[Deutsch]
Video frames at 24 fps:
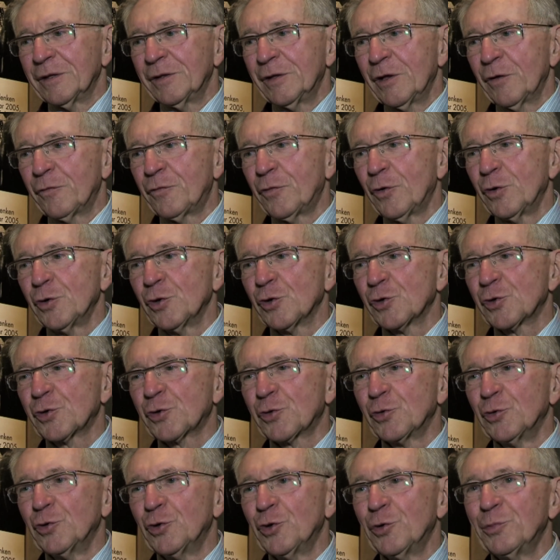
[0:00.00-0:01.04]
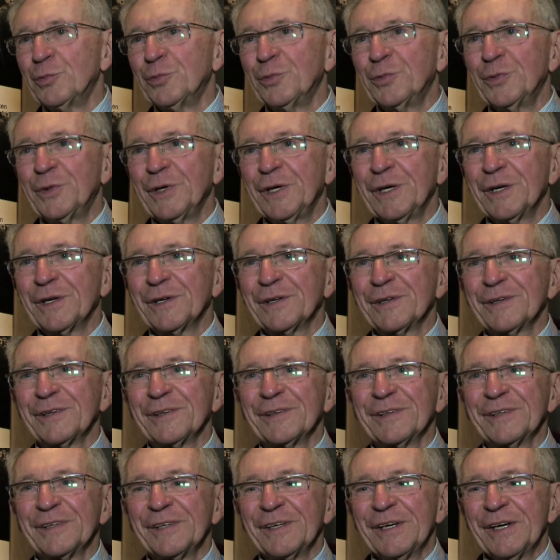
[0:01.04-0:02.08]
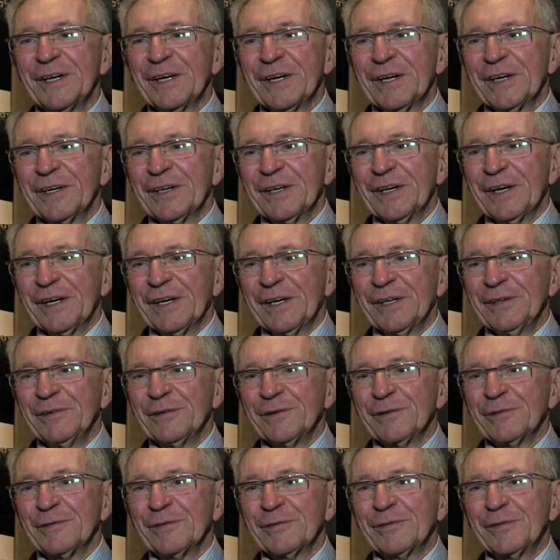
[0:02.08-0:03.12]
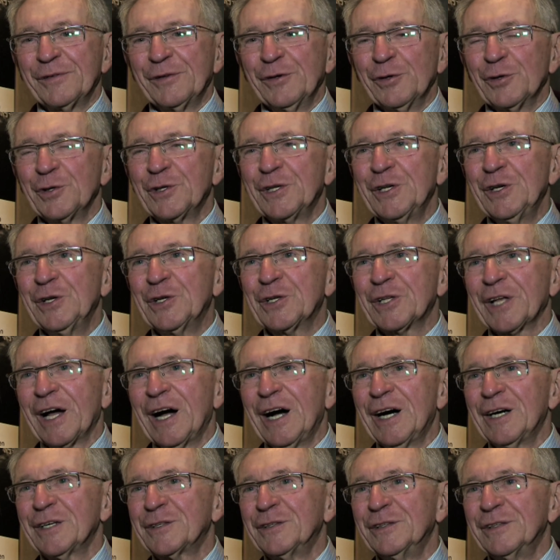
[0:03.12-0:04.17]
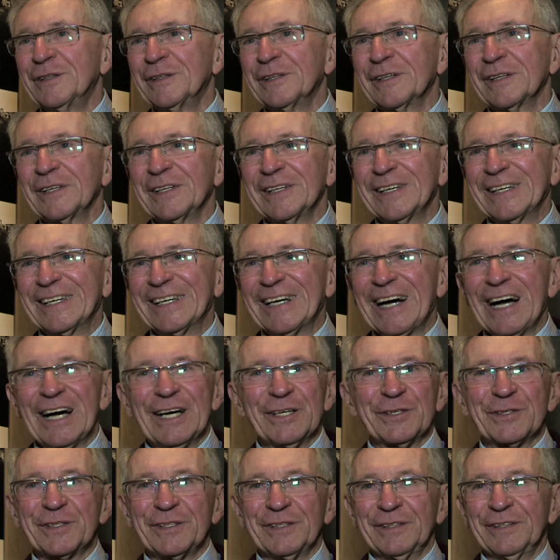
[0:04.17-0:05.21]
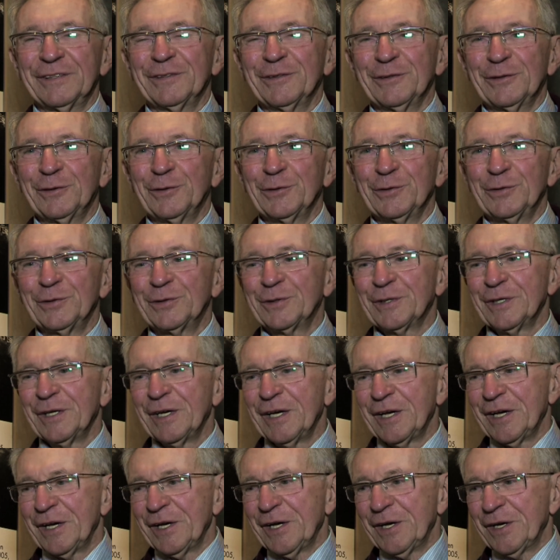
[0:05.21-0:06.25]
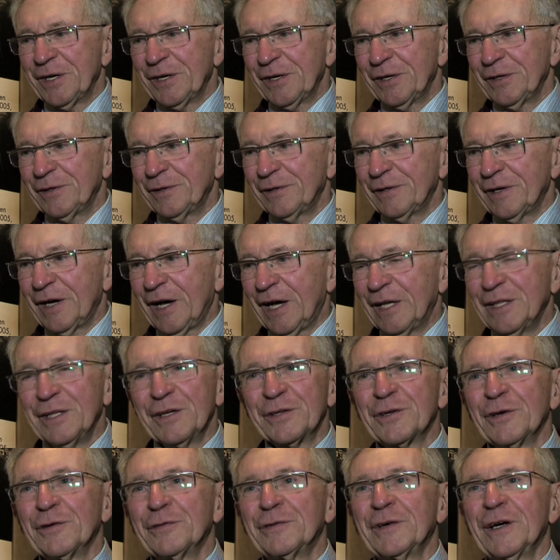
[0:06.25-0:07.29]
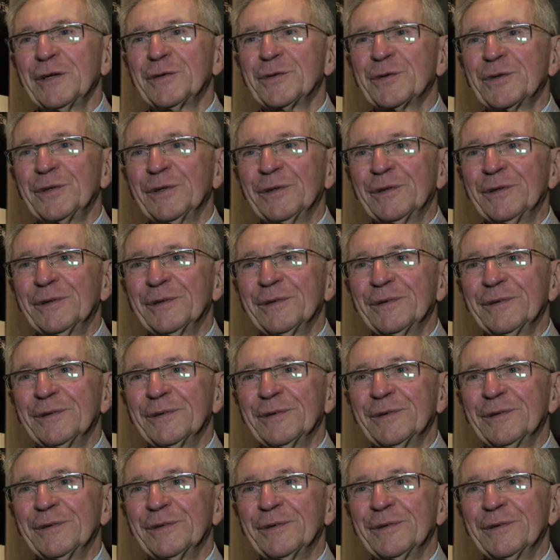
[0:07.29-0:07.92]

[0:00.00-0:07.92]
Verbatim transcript: Der Feuersturm, der äh, durch die Straßen raste und äh, alles erfasste